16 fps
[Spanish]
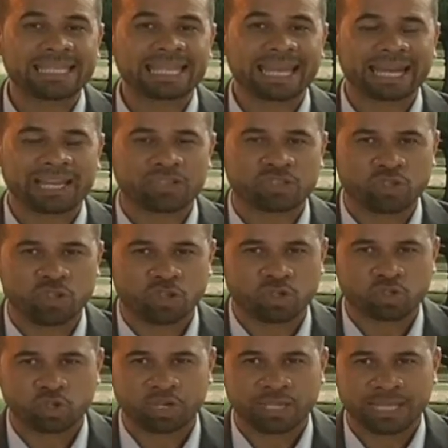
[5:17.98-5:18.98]

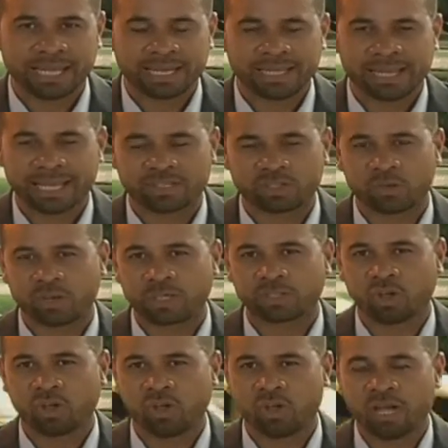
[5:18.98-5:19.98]
integración, solidaridad,
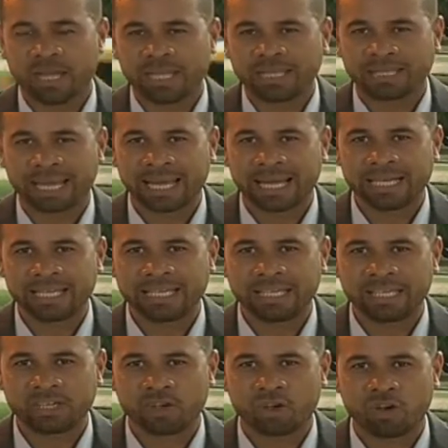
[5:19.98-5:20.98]
sobre todo, tal
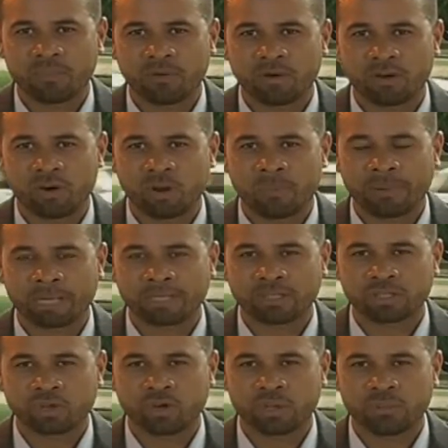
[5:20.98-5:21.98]
y como lo
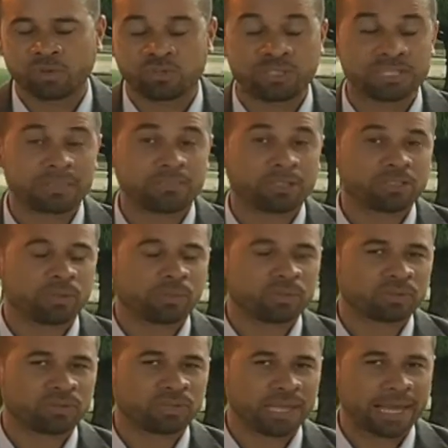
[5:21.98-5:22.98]
planteó en muchísimas
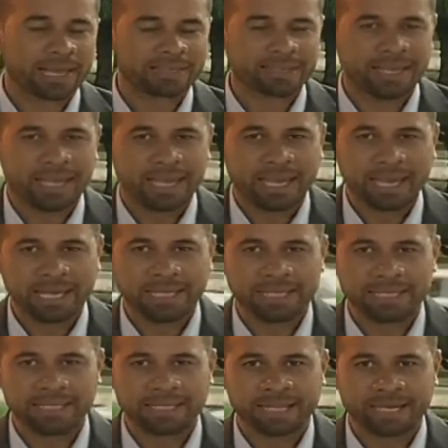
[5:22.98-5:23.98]
oportunidades
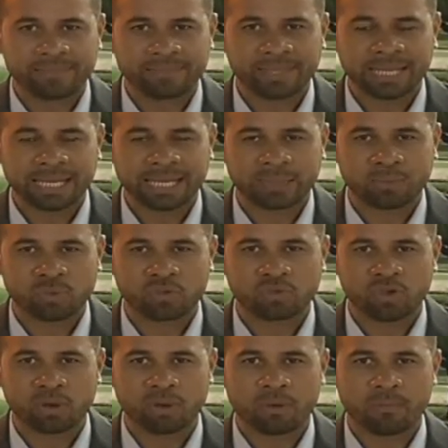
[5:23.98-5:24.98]
el líder de la
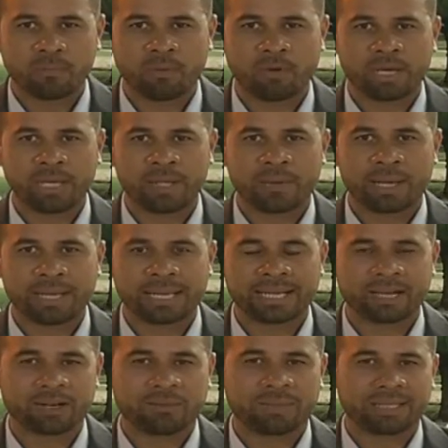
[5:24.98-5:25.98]
revolución
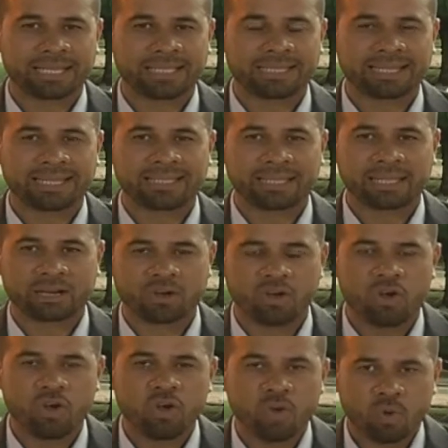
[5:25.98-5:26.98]
bolivariana, el comandante
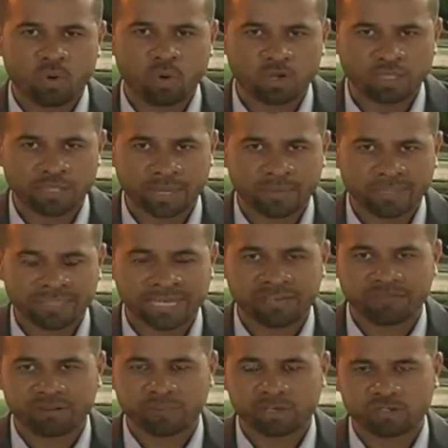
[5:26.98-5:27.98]
eterno Hugo Chávez.
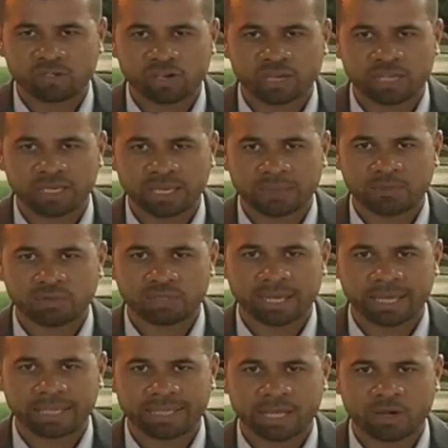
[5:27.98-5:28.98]
Esa es la información que
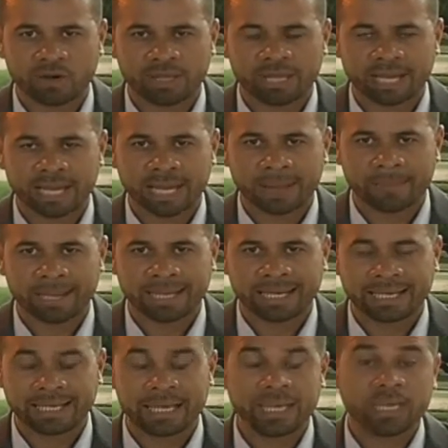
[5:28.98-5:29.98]
tenemos a esta hora de acá,
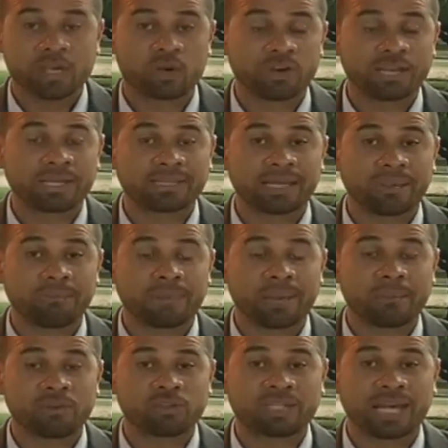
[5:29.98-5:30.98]
Melanie. Con esta
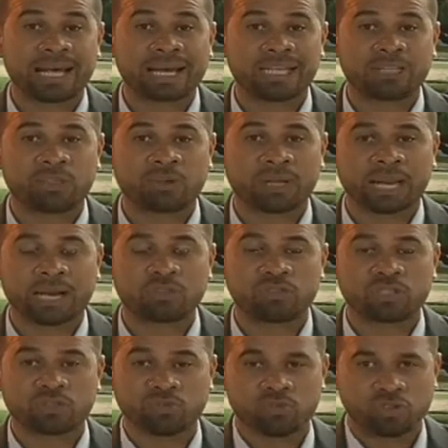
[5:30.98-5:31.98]
vamos a retornar a
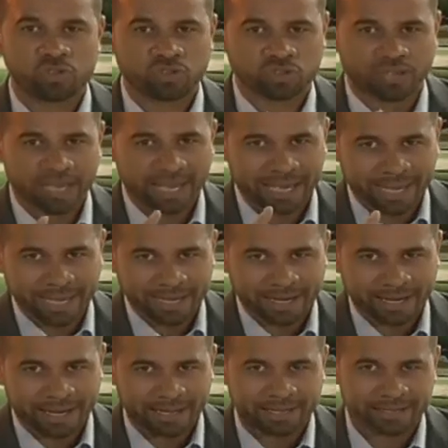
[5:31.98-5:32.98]
los estudios
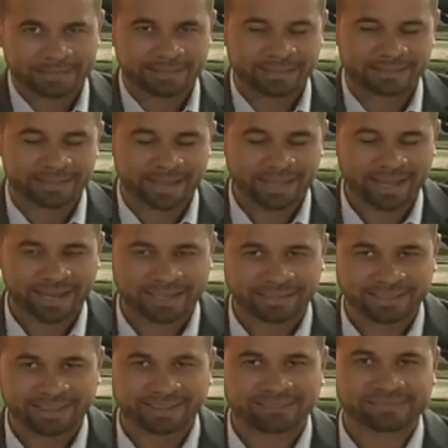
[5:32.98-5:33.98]
en Caracas.
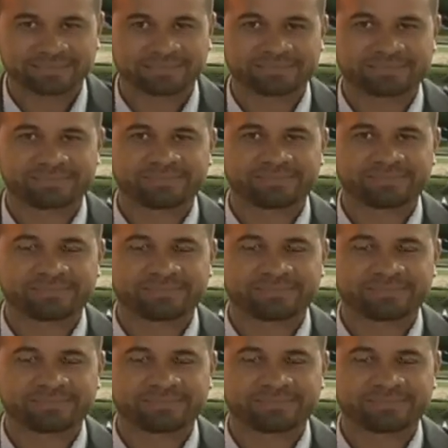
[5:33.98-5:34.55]
Adelante.